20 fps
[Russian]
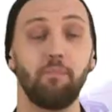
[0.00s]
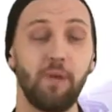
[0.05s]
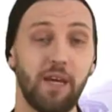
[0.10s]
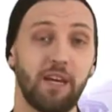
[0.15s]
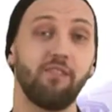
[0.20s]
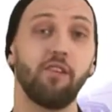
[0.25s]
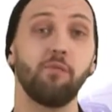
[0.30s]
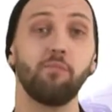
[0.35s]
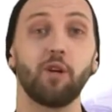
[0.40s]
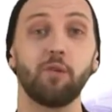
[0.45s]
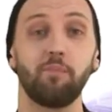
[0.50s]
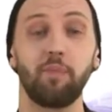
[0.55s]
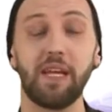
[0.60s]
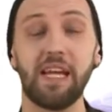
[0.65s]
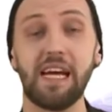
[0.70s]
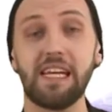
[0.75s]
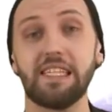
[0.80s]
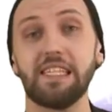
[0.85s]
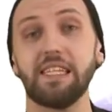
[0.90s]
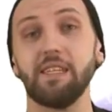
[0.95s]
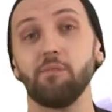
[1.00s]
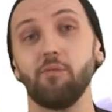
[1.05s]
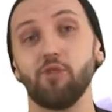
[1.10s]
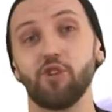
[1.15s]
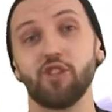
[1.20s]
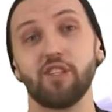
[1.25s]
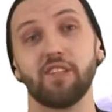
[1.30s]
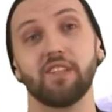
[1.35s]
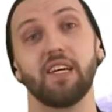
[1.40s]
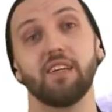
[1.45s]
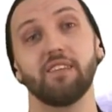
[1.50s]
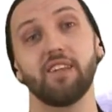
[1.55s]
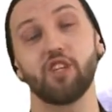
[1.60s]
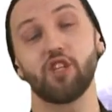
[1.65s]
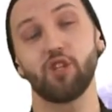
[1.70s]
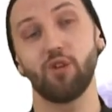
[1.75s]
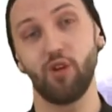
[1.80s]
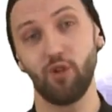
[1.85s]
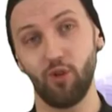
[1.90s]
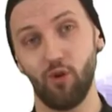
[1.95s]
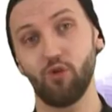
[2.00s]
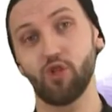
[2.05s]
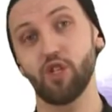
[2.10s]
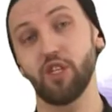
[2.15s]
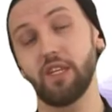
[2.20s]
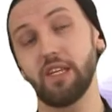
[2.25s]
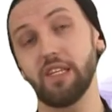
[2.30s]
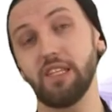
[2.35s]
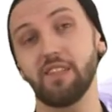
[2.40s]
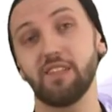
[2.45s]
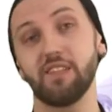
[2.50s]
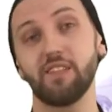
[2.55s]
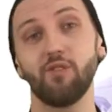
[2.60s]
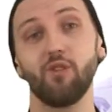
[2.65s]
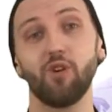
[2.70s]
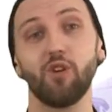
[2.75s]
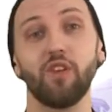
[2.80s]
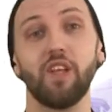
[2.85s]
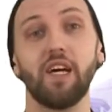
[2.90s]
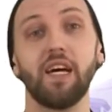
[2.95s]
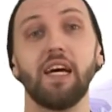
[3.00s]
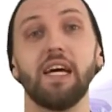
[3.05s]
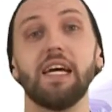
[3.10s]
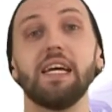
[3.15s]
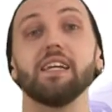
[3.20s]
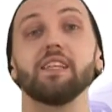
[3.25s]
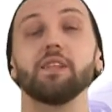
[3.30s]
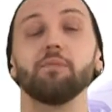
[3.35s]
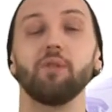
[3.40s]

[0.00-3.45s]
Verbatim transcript: Первое мероприятие, и можно сказать, что оно уже традиционное, это